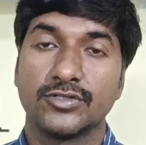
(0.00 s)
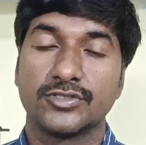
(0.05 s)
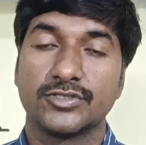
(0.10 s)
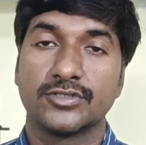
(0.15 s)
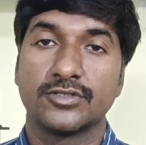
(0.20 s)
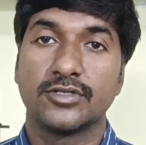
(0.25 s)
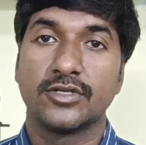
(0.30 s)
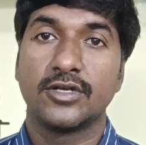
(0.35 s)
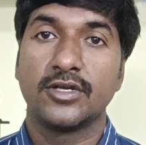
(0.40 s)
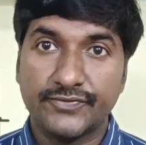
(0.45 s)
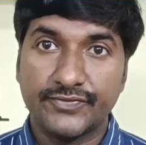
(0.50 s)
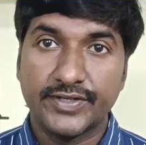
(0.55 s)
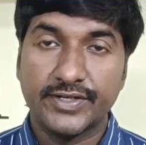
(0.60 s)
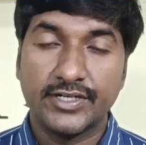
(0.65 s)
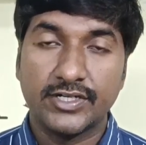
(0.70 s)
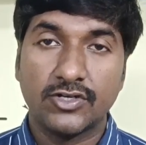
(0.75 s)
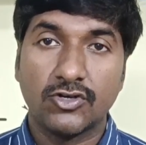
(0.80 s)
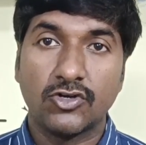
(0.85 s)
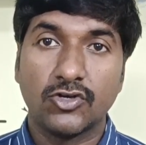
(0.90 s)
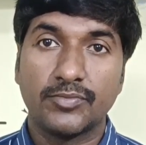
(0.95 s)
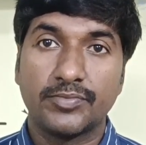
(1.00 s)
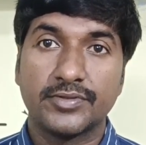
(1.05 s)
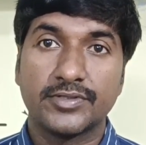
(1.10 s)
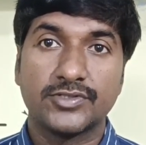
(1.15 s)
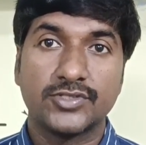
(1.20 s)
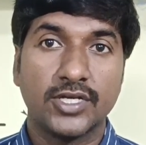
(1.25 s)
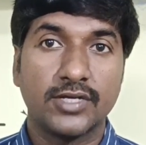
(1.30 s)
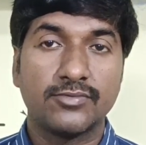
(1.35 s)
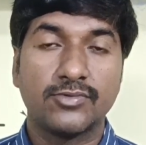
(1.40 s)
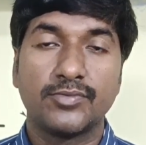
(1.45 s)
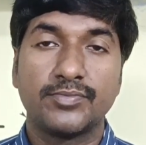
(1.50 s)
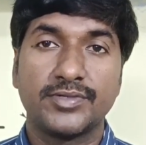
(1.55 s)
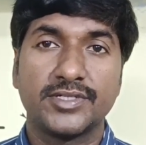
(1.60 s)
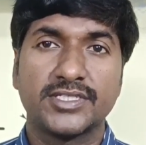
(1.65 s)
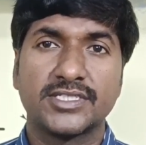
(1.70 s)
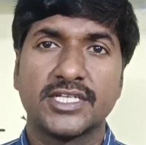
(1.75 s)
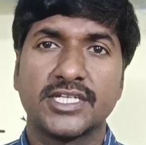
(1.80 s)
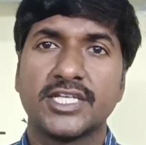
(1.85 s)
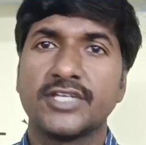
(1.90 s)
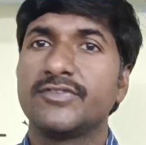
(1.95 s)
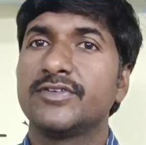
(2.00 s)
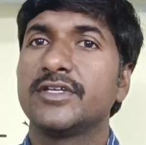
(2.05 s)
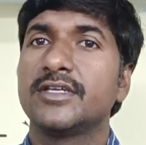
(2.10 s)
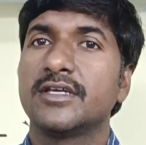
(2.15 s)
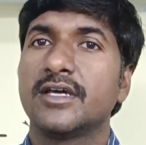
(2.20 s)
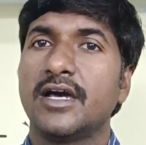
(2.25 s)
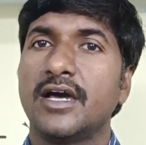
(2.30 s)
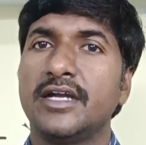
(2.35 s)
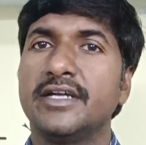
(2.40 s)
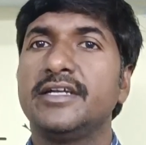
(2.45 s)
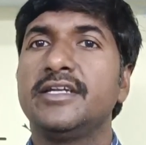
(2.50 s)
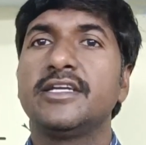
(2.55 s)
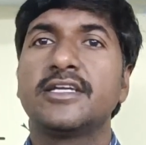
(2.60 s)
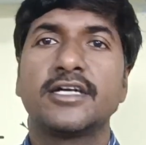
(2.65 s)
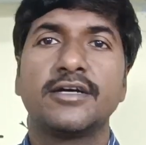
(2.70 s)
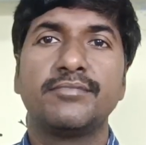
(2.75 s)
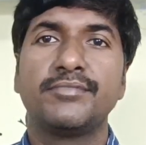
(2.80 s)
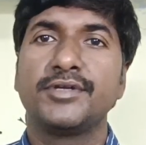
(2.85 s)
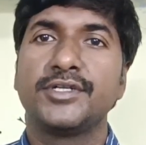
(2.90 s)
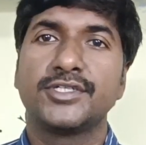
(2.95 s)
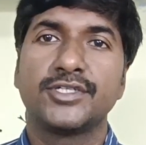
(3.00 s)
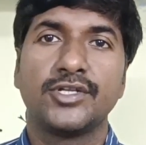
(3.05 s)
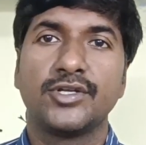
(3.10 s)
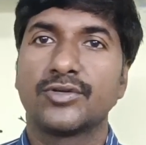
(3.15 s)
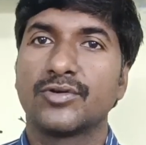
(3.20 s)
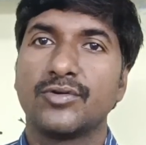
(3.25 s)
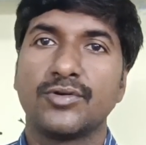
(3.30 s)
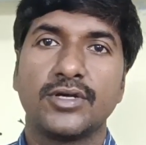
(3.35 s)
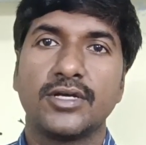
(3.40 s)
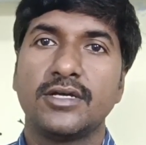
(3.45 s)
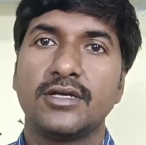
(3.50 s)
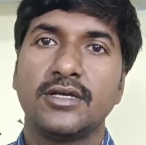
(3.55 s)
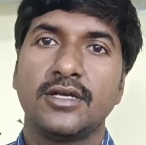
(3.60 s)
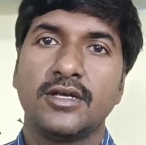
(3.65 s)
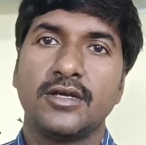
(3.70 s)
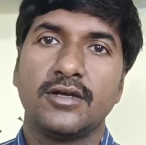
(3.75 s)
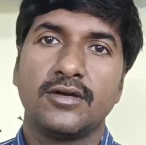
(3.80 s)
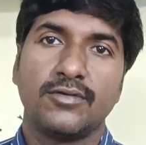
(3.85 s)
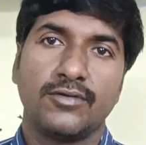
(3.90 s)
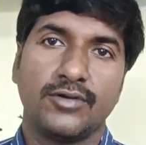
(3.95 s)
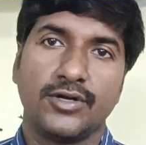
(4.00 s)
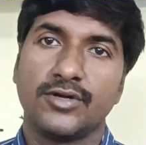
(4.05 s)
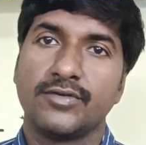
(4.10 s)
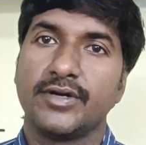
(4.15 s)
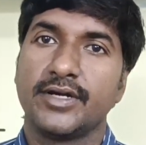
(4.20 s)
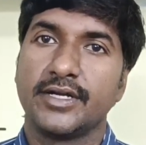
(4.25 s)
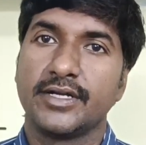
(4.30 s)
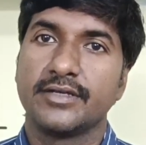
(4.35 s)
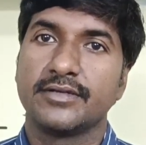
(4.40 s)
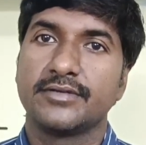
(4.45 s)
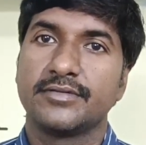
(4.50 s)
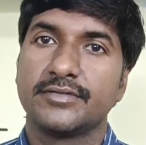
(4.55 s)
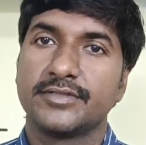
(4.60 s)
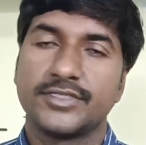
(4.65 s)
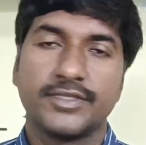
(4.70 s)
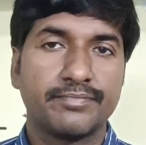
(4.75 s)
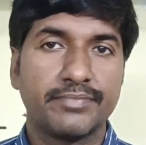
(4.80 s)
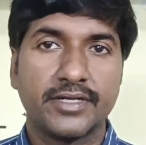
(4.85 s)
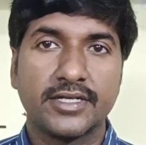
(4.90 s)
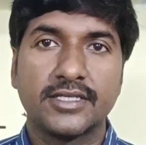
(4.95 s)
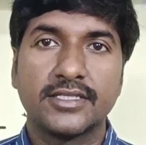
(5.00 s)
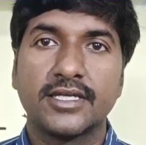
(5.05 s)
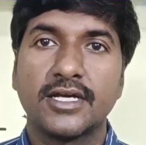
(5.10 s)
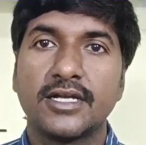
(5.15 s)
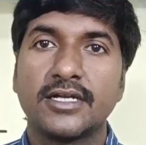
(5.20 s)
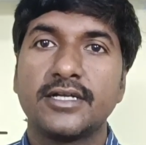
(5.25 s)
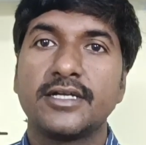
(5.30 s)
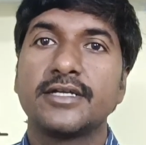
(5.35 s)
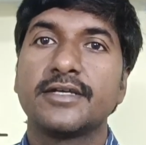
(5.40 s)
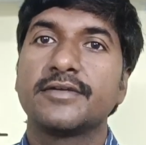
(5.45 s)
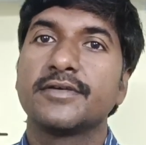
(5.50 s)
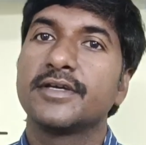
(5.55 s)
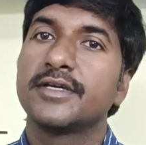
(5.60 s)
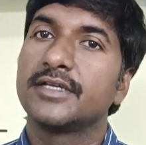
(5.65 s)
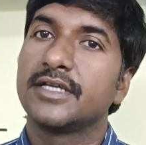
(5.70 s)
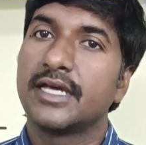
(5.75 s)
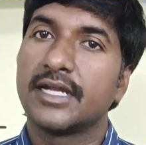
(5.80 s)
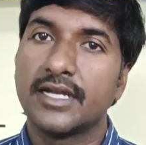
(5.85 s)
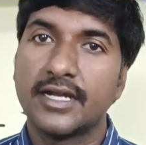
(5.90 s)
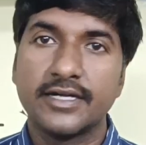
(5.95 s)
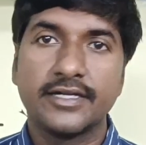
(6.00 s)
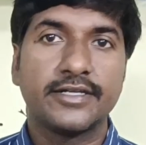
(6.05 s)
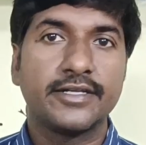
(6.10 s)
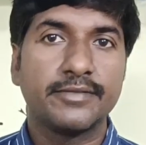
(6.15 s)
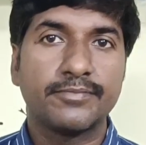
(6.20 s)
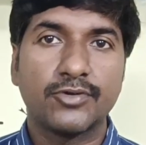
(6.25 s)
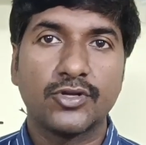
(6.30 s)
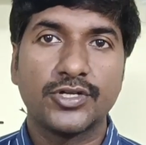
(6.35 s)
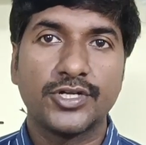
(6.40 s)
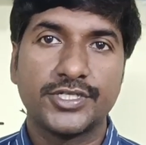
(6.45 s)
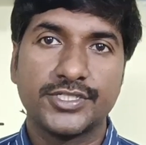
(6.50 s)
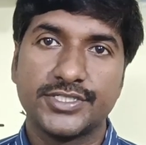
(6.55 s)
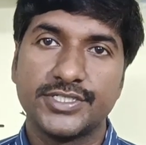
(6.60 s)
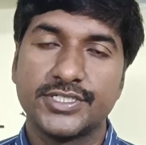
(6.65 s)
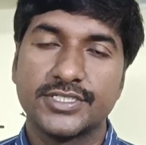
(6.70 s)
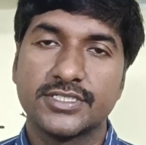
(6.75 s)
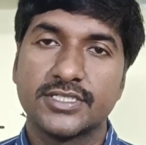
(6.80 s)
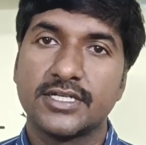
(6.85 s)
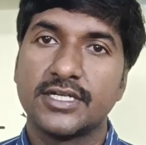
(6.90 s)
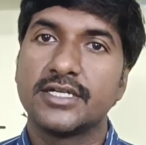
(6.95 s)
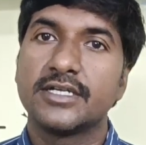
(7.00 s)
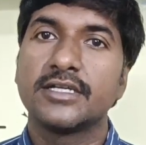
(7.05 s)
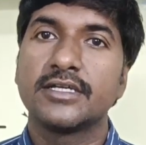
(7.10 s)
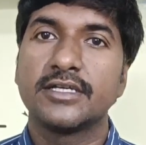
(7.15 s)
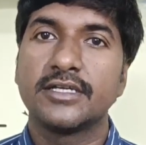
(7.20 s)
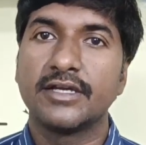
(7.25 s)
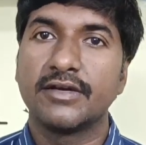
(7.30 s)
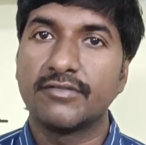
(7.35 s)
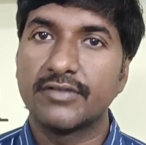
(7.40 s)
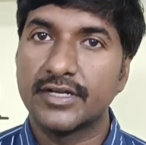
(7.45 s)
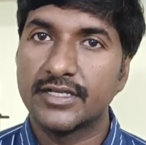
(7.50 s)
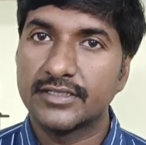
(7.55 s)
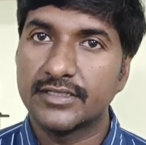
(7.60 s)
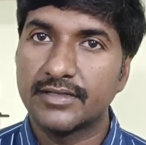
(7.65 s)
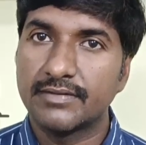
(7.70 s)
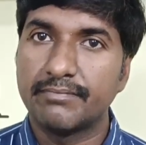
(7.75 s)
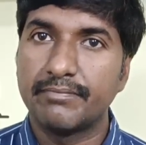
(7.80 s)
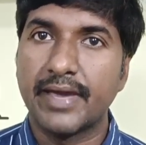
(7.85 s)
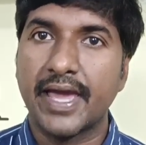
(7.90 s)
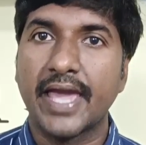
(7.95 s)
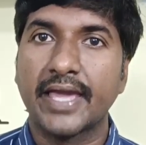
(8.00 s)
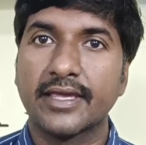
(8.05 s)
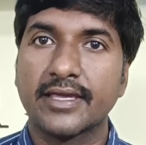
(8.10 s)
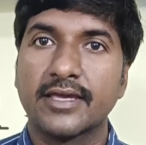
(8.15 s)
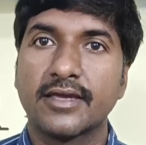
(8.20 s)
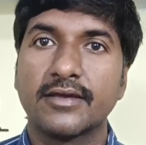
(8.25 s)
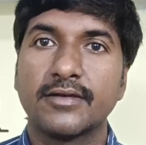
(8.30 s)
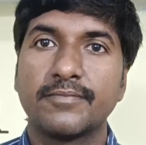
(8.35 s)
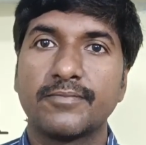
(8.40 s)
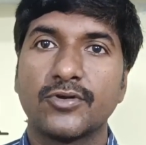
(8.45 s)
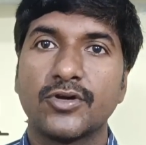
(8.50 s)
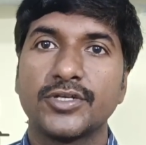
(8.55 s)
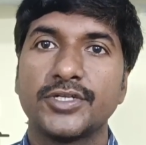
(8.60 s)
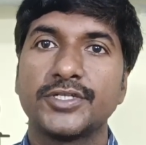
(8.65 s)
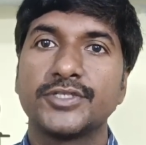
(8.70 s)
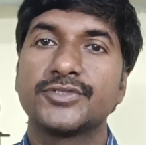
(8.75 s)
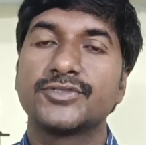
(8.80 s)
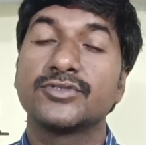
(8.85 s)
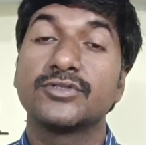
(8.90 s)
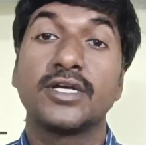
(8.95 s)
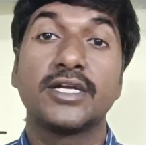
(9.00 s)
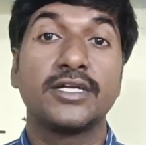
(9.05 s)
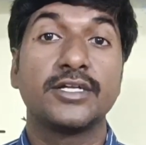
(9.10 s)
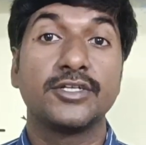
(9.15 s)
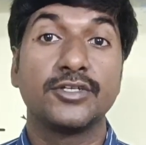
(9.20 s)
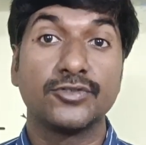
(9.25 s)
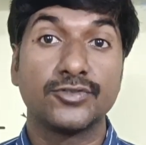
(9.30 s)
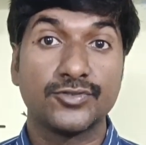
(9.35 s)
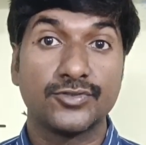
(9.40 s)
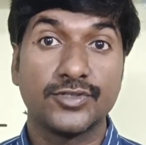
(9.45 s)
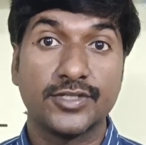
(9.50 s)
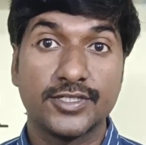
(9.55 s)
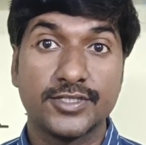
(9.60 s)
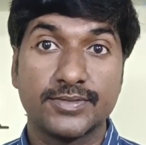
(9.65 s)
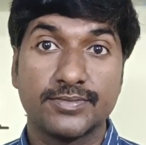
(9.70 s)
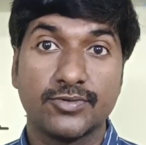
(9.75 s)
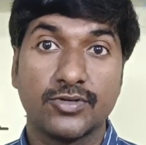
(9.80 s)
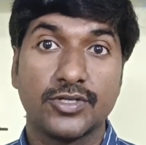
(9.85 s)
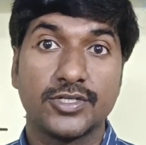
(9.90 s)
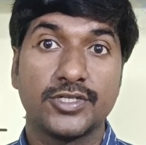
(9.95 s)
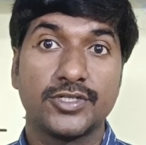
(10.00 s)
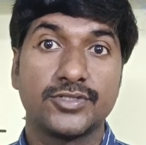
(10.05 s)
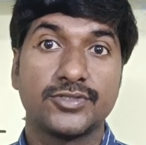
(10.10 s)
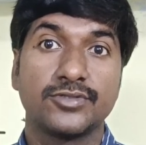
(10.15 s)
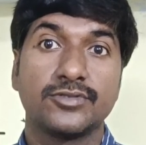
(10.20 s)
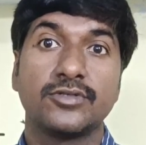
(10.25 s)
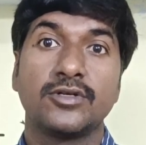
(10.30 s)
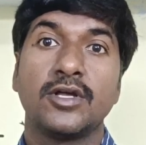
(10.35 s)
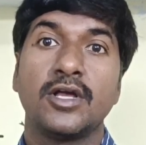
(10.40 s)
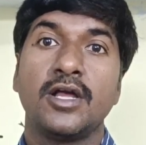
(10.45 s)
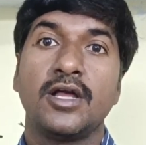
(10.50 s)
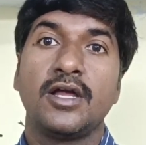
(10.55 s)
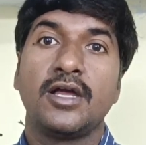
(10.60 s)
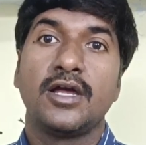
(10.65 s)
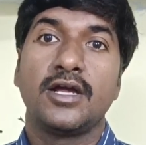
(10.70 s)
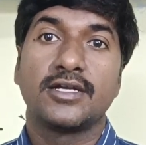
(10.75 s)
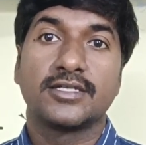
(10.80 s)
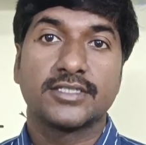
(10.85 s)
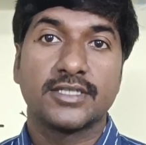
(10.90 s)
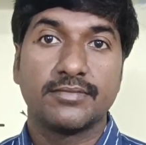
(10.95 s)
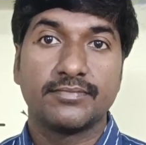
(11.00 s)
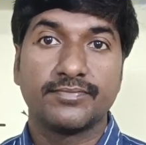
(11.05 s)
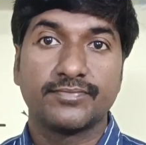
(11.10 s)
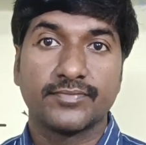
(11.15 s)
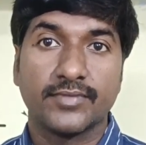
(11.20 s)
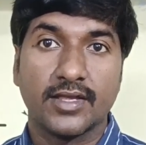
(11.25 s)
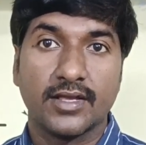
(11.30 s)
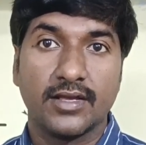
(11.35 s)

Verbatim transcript: రావచ్చు ఫ్రేమ్ డెవలపర్ జాబ్ ఓపెనింగ్స్ అనేవి అన్ని కంపెనీస్లో ఎక్కువగా ఉండవండి చెప్పాను కదా ఆల్రెడీ ఎలాంటి ప్రాజెక్ట్స్ చేస్తారంటే ఎవరైతే బ్యాంకింగ్ ప్రాజెక్ట్స్ అండ్ ఇన్సూరెన్స్ ప్రాజెక్ట్స్ అండ్ సమ్